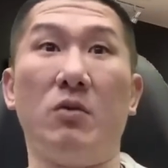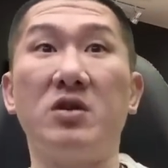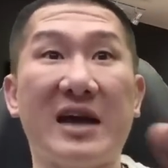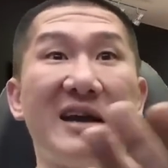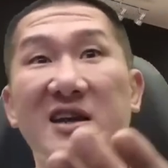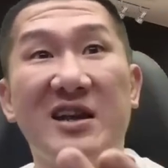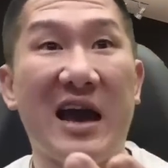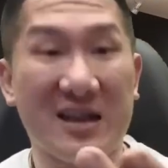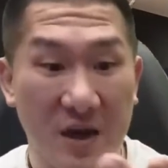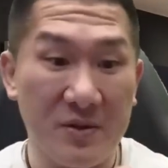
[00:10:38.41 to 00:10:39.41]
我干你
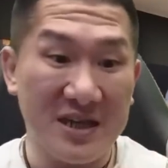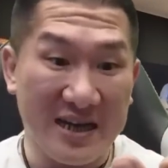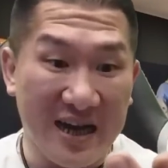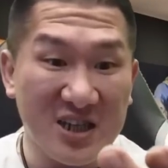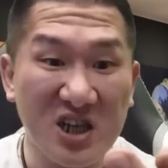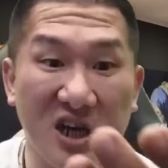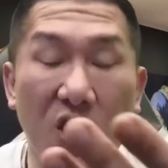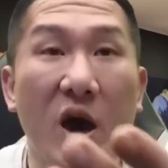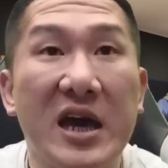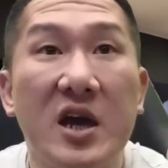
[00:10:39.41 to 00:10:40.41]
娘！他们在开记者
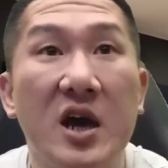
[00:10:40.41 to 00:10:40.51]
会。